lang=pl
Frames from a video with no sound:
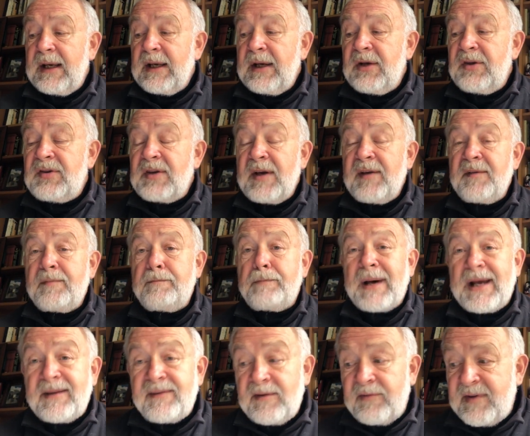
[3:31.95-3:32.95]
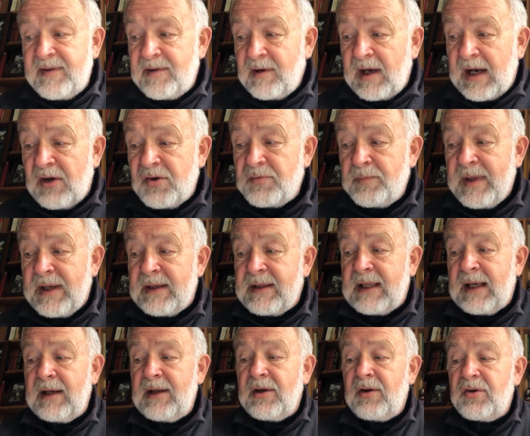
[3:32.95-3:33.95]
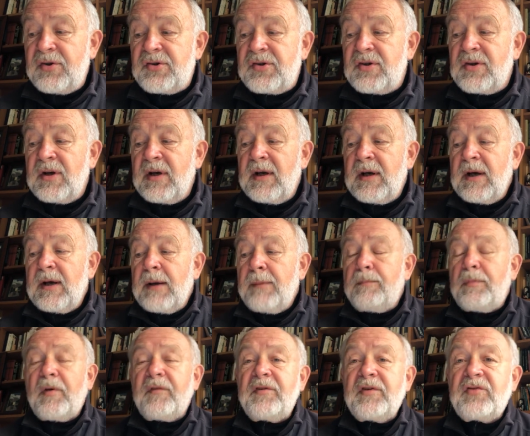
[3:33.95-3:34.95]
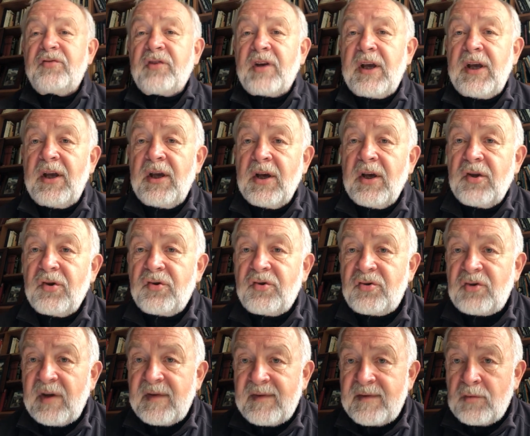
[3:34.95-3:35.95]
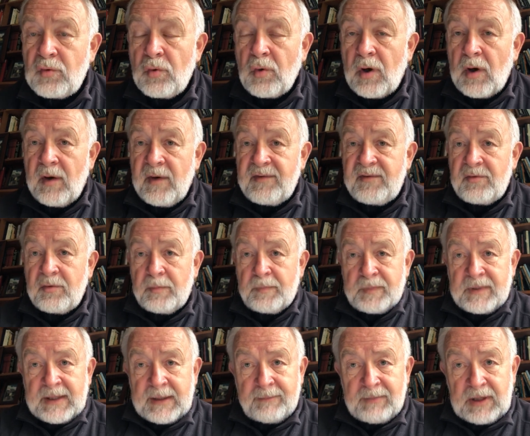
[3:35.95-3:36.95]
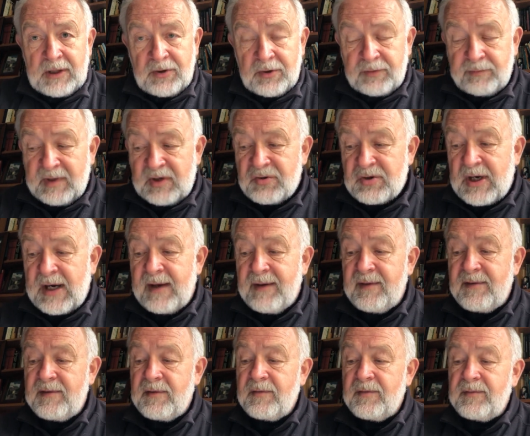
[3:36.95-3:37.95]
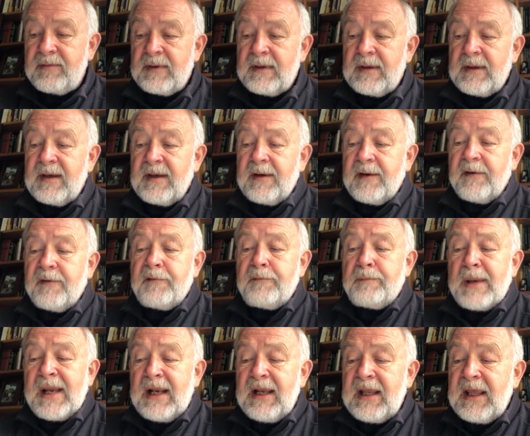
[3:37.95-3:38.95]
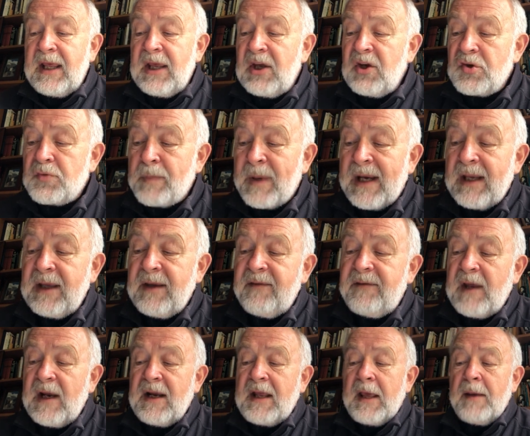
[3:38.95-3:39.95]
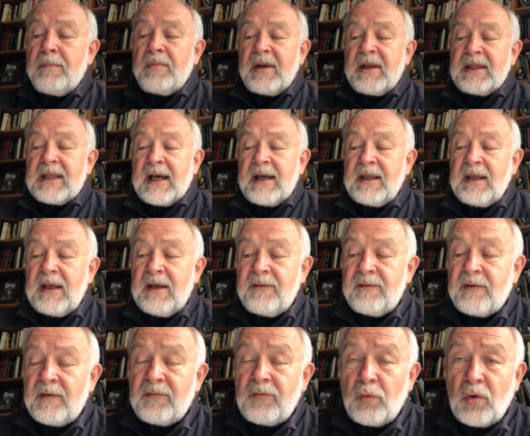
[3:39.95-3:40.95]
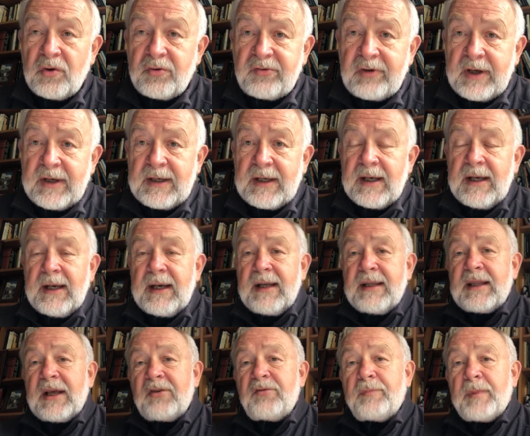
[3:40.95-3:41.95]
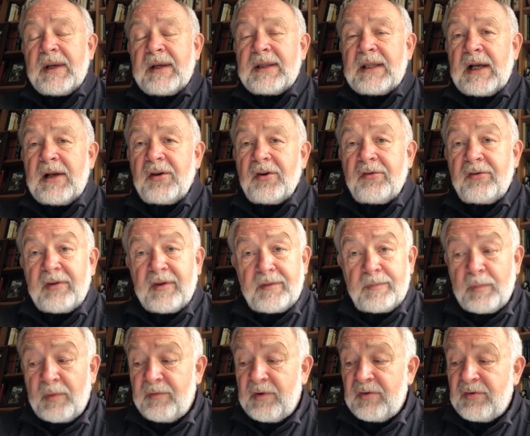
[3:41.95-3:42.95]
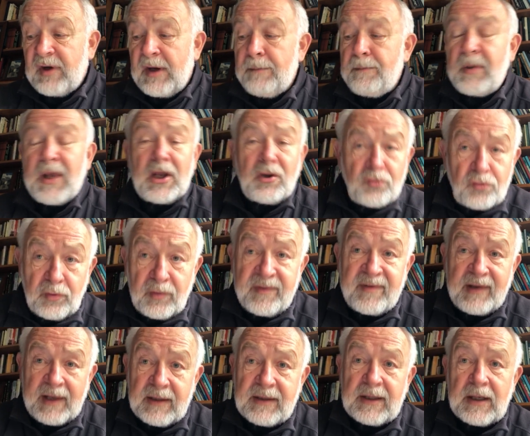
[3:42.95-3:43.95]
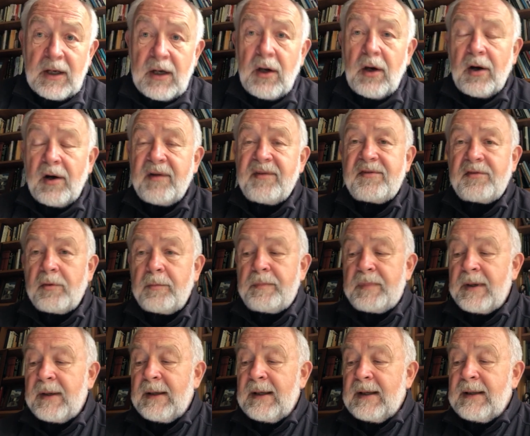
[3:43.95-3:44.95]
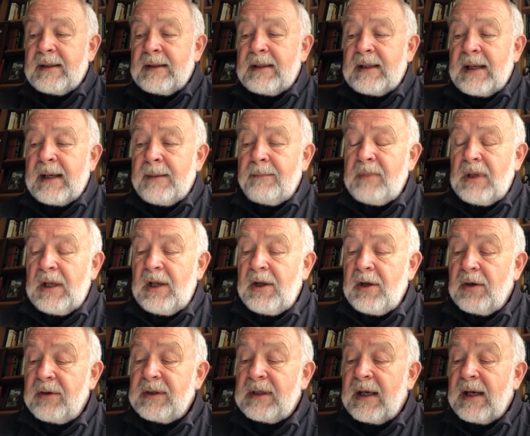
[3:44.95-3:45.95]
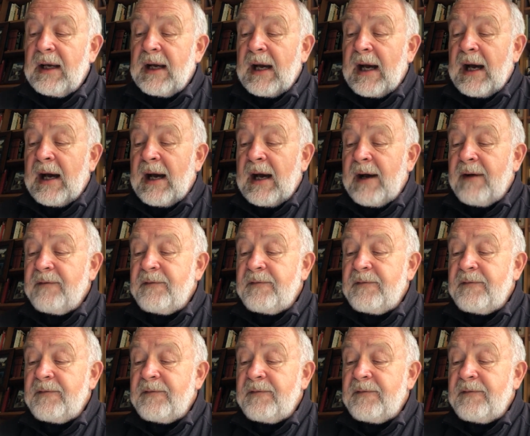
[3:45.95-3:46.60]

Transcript: gdzie jest bardzo wysoka śmiertelność, powyżej 300 osób na milion mieszkańców. W Belgii, Hiszpanii, Wielkiej Brytanii i we Włoszech ta śmiertelność jest powyżej 500 osób na milion, a